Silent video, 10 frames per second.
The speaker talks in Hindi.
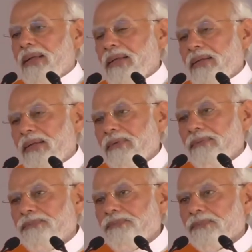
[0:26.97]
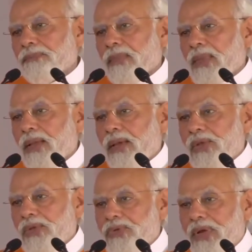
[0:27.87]
चौड़ा स्पीच देना
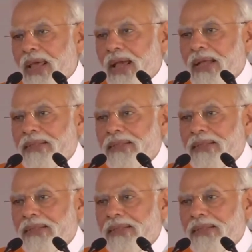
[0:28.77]
These all things